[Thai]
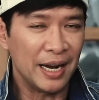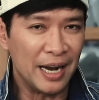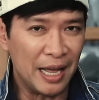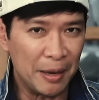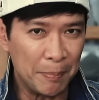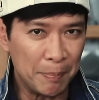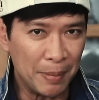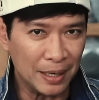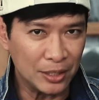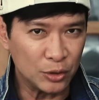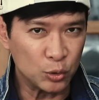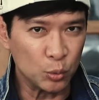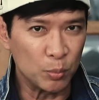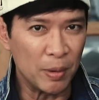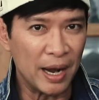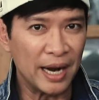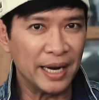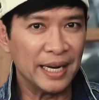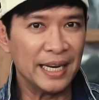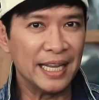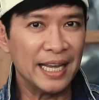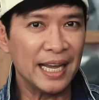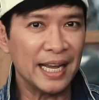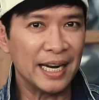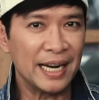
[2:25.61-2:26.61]
ในปัจจุบั
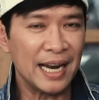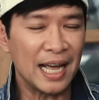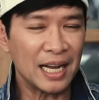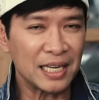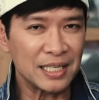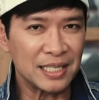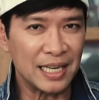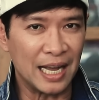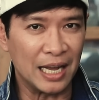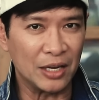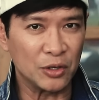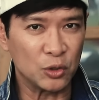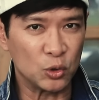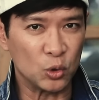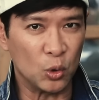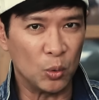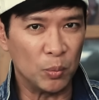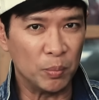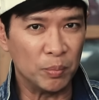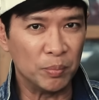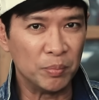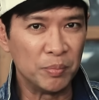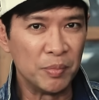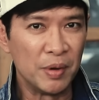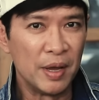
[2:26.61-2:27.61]
นนี้นักสะส
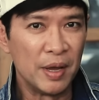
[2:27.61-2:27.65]
ม